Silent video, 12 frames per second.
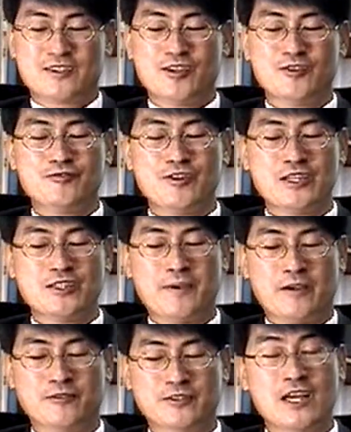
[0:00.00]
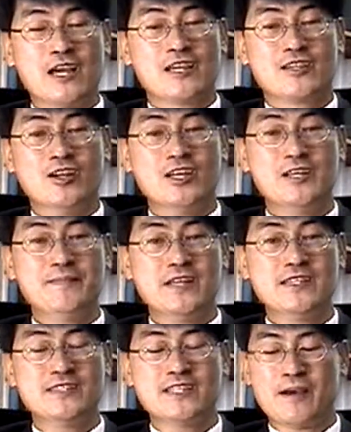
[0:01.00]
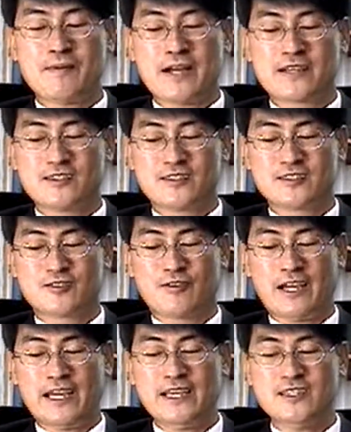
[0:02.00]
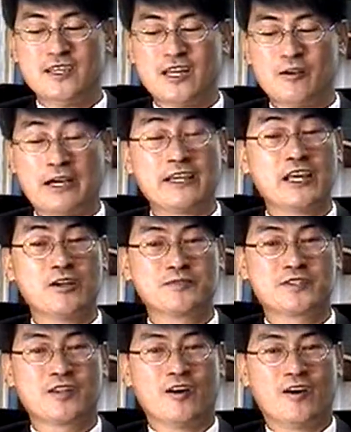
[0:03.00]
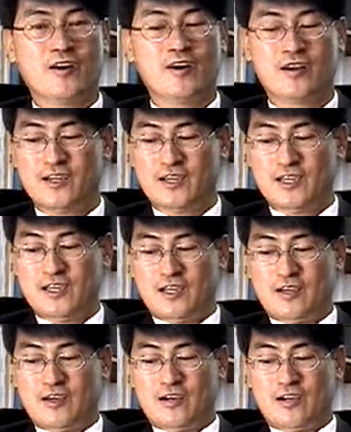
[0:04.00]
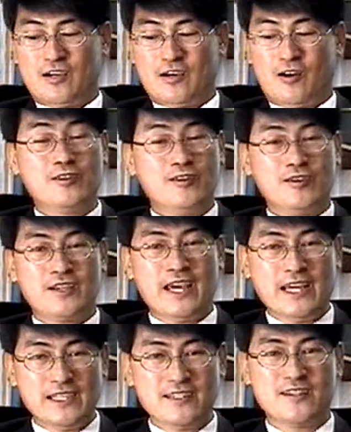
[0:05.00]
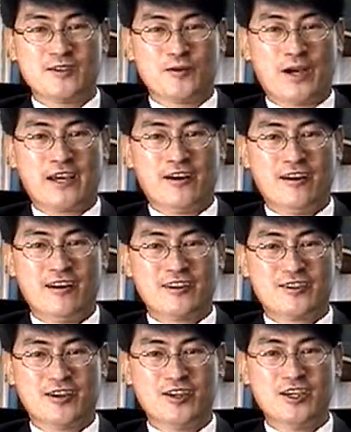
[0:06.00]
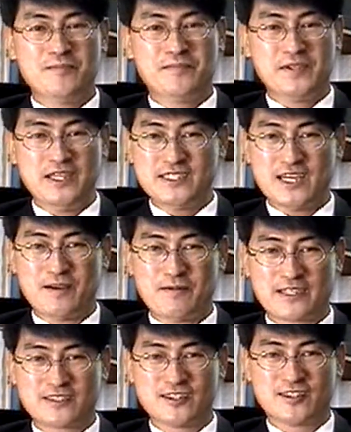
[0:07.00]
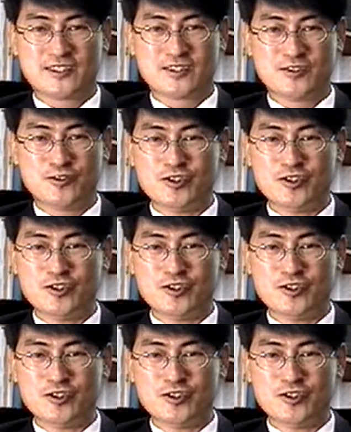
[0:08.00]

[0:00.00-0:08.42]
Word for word: 첫 주에서 배운 연립 1차 방정식과 행렬의 관계로부터 어떻게 행렬을 이용하여 연립 1차 방정식을